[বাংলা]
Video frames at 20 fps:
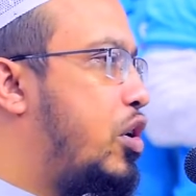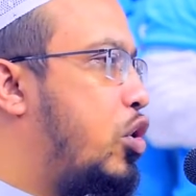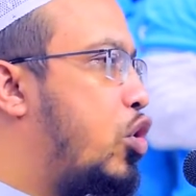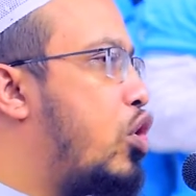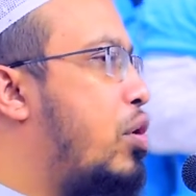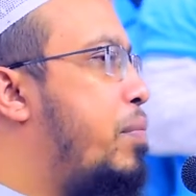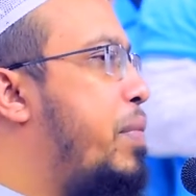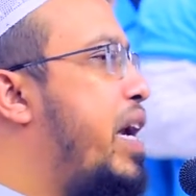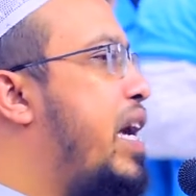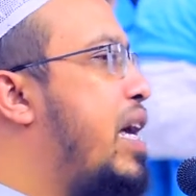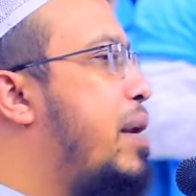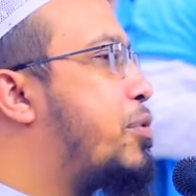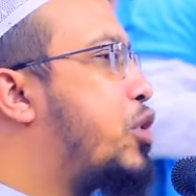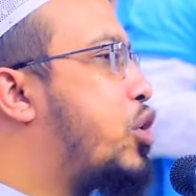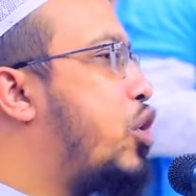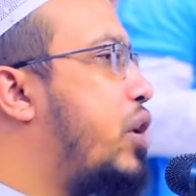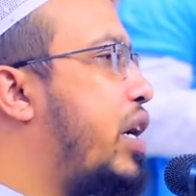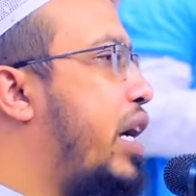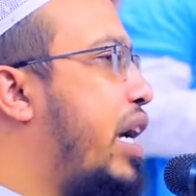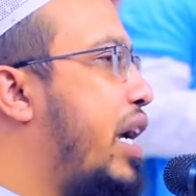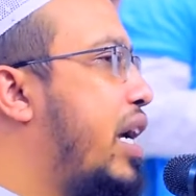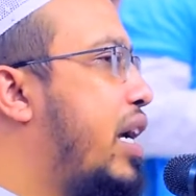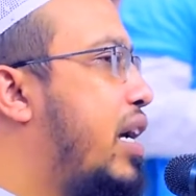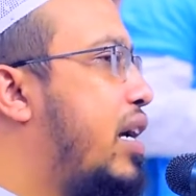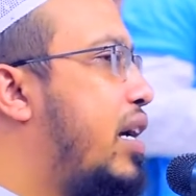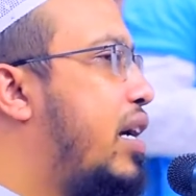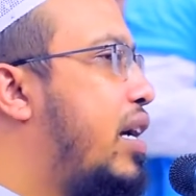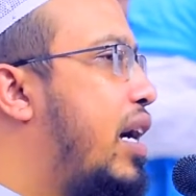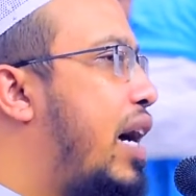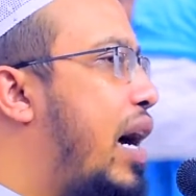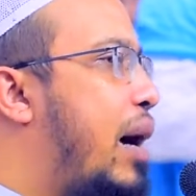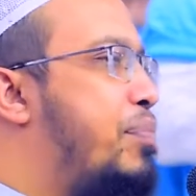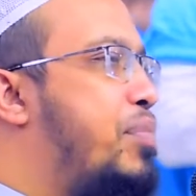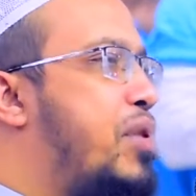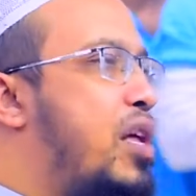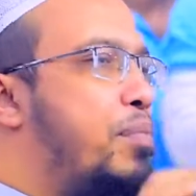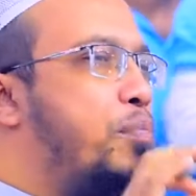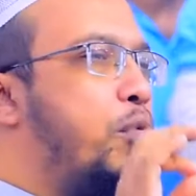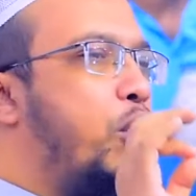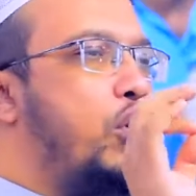কোনো মেয়ের সঙ্গে
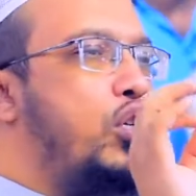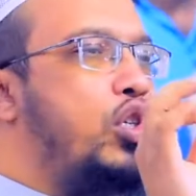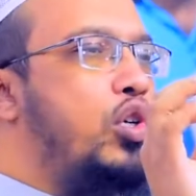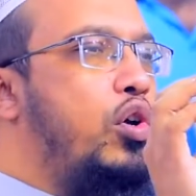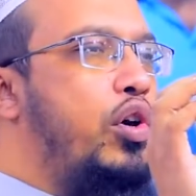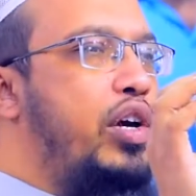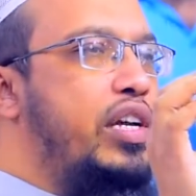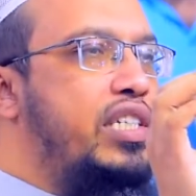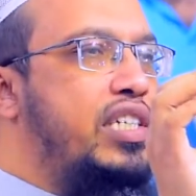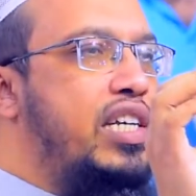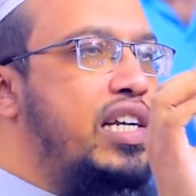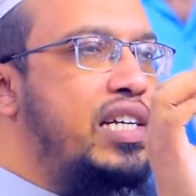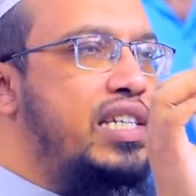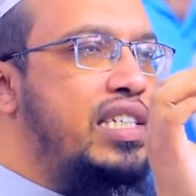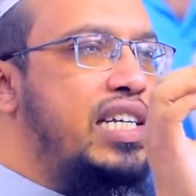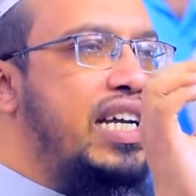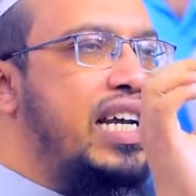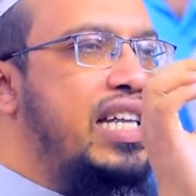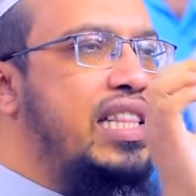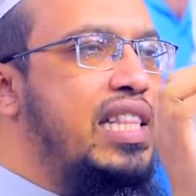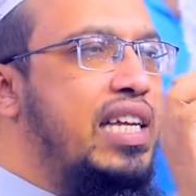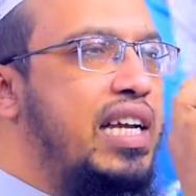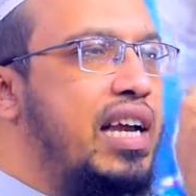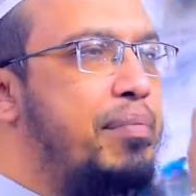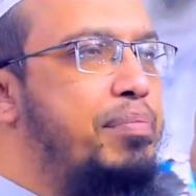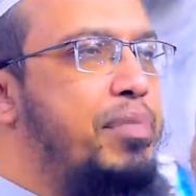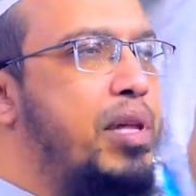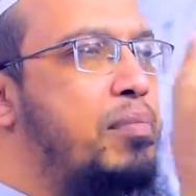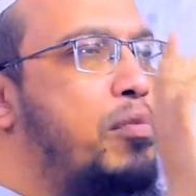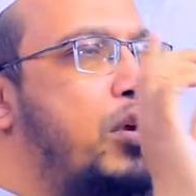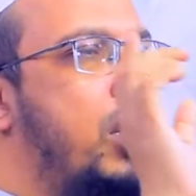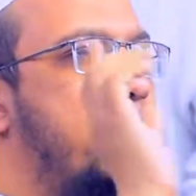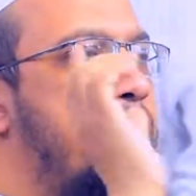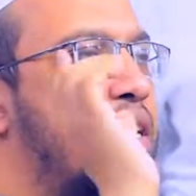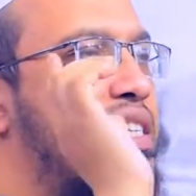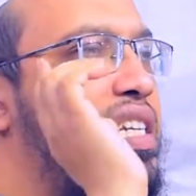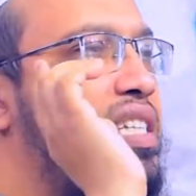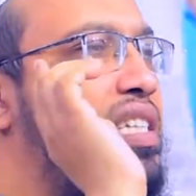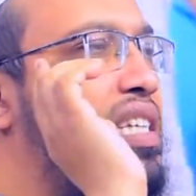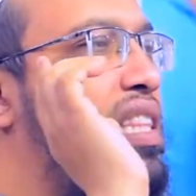আপনার পরিচয় হয়েছে সেখান থেকে আপনার মনে
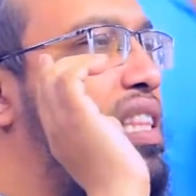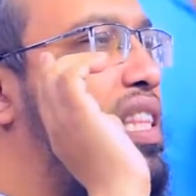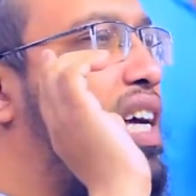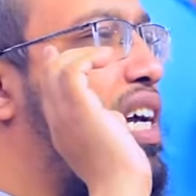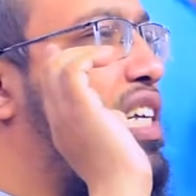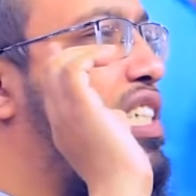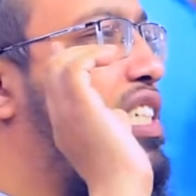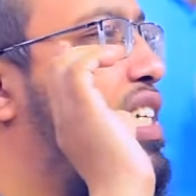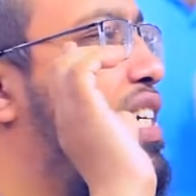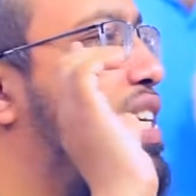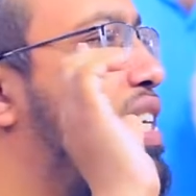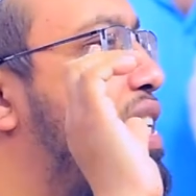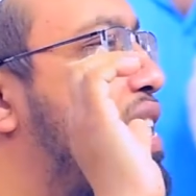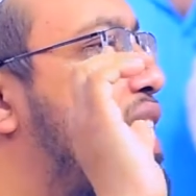বাজে চিন্তা আসে